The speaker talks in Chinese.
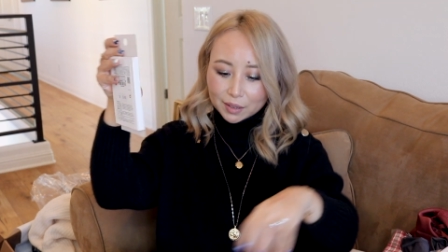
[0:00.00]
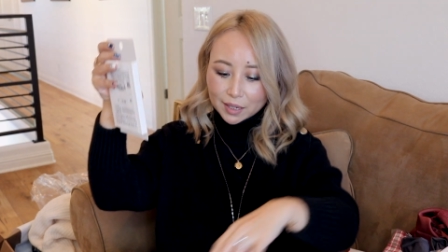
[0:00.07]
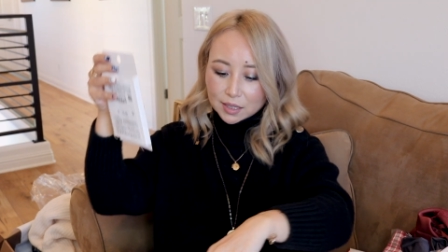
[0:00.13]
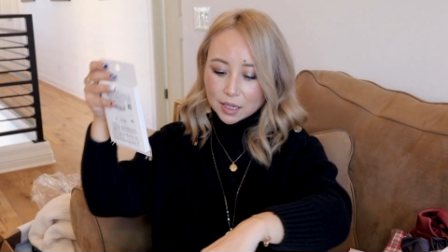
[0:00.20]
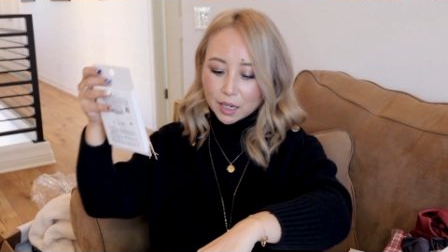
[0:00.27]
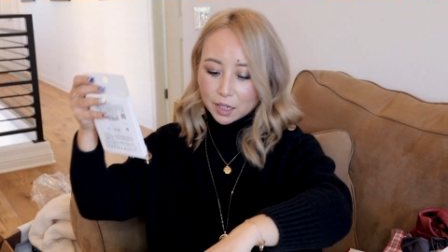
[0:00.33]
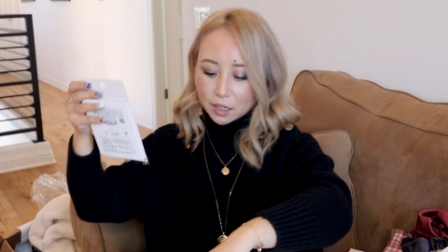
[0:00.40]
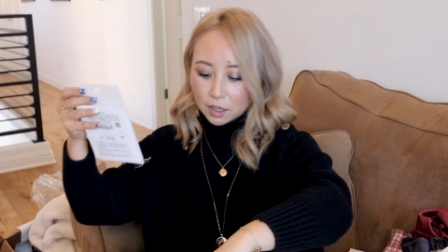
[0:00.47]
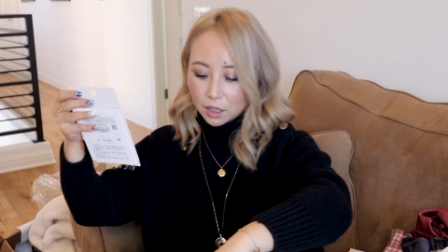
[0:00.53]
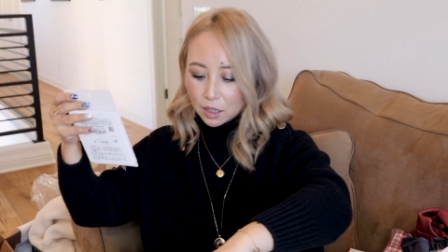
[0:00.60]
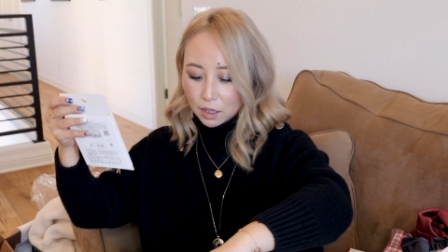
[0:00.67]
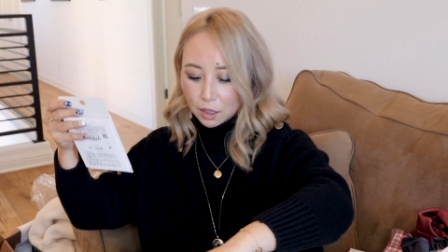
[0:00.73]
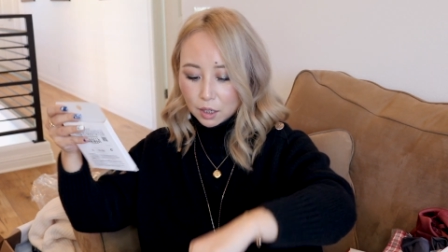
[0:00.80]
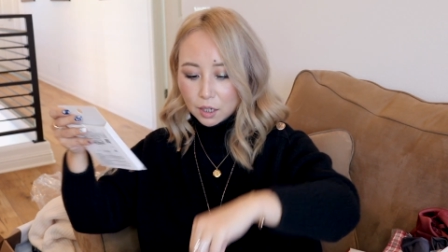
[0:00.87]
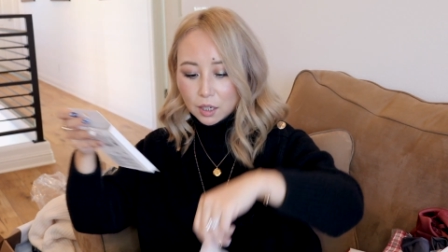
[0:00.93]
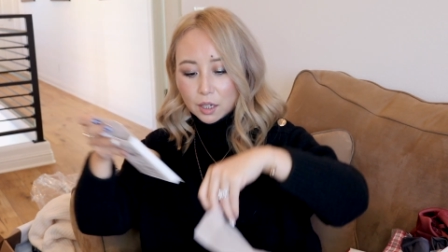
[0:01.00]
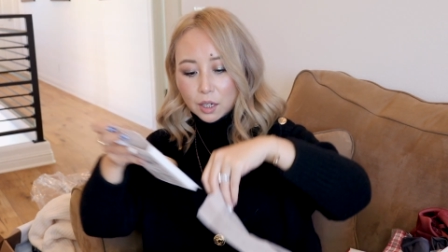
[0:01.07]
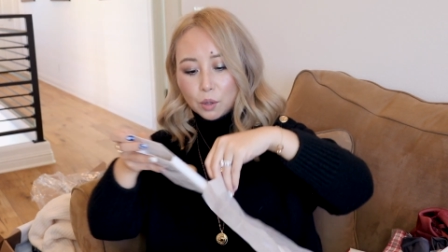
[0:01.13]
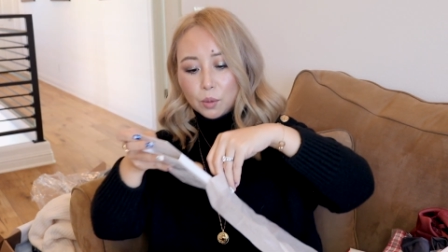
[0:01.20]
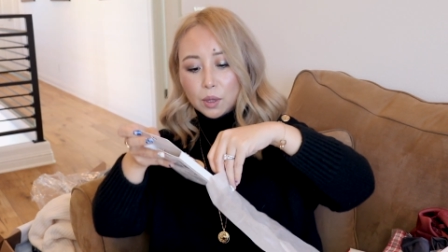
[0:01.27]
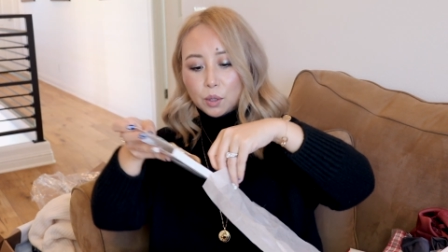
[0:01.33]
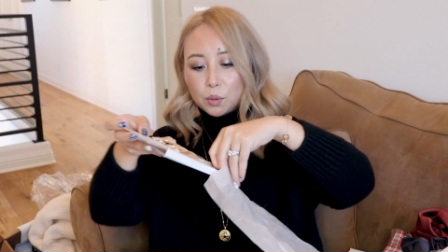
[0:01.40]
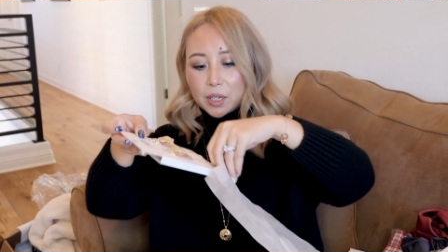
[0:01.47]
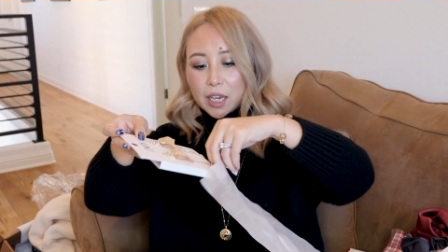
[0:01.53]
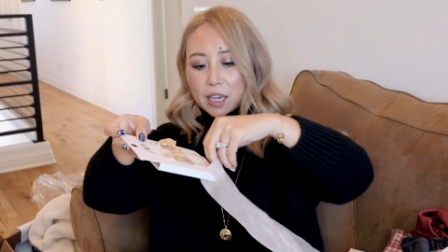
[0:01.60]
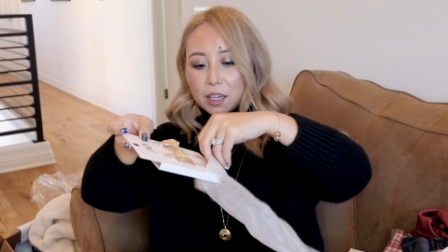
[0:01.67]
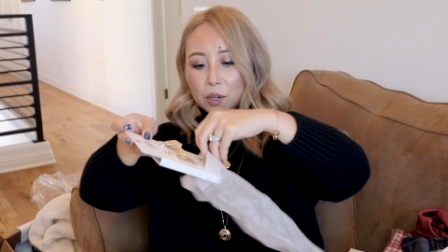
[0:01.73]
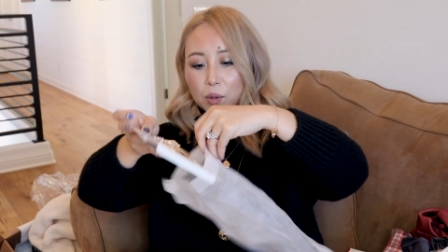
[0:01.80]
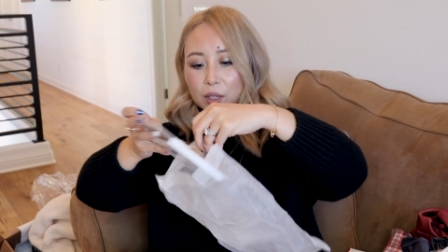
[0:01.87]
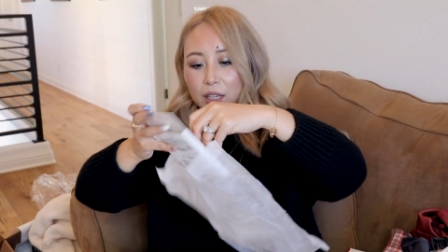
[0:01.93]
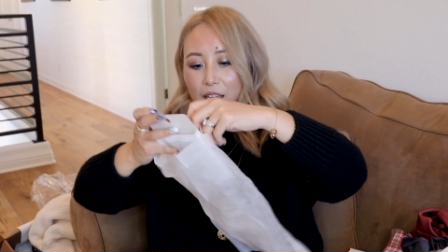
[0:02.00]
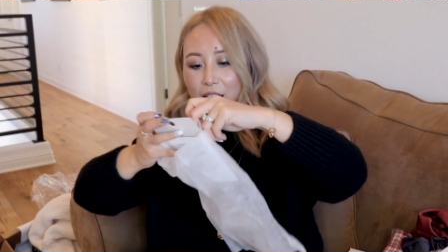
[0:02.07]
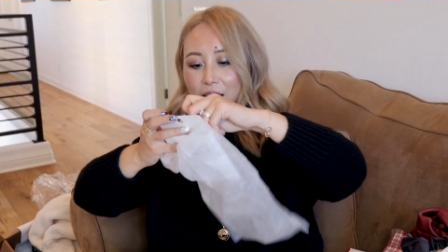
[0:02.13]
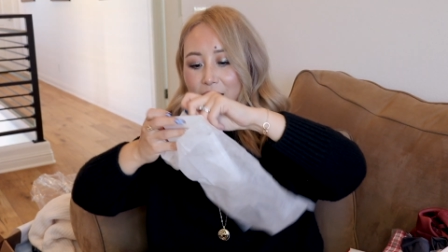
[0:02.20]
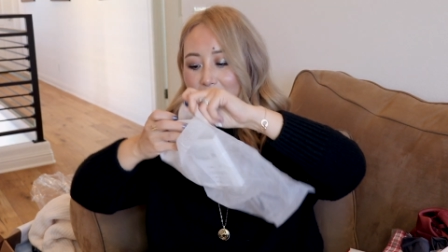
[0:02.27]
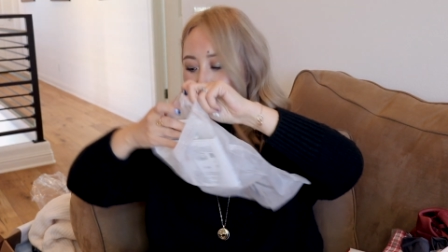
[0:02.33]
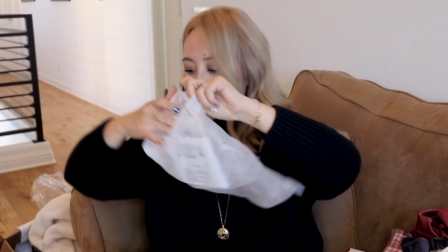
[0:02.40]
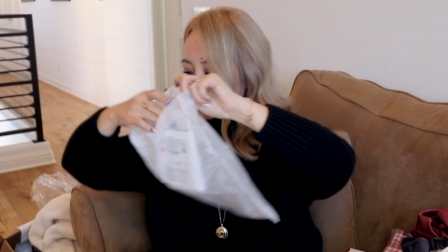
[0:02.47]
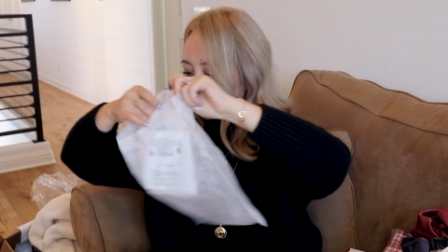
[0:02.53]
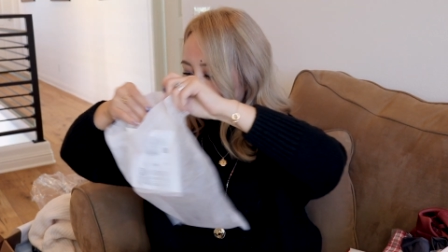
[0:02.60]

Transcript: 大家也可以给我留言，给我点意见。